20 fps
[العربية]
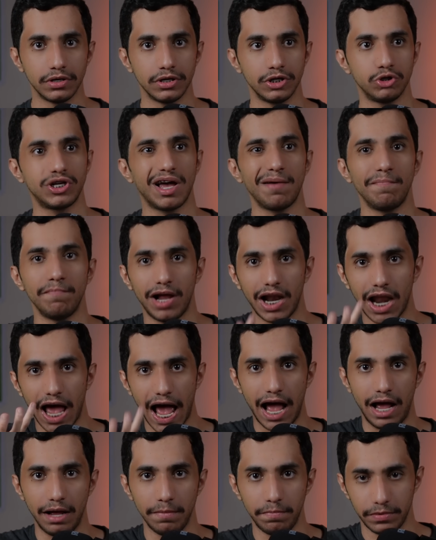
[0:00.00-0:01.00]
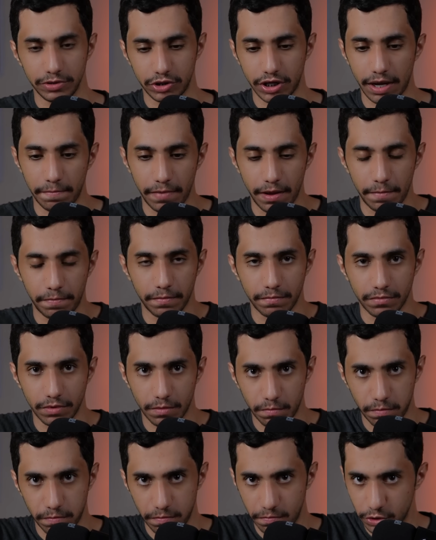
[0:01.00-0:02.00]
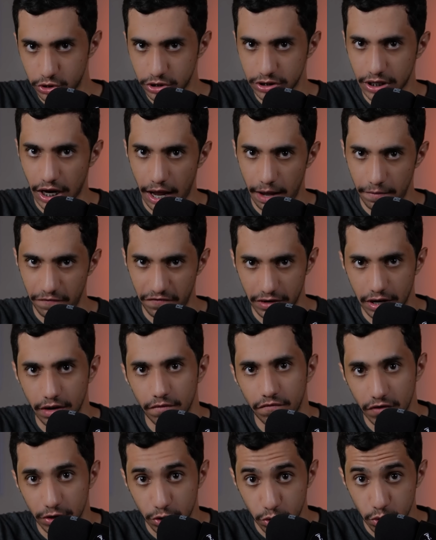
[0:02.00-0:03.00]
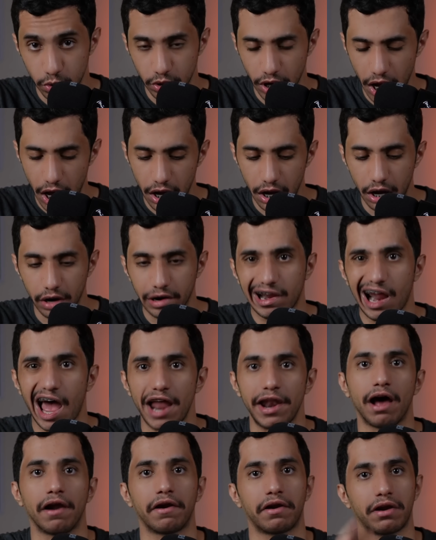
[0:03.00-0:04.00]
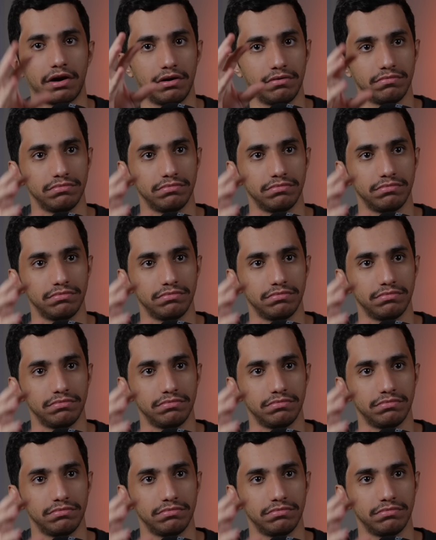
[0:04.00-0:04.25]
يسمى لاعب يسمى مصطلح في الكوره رانر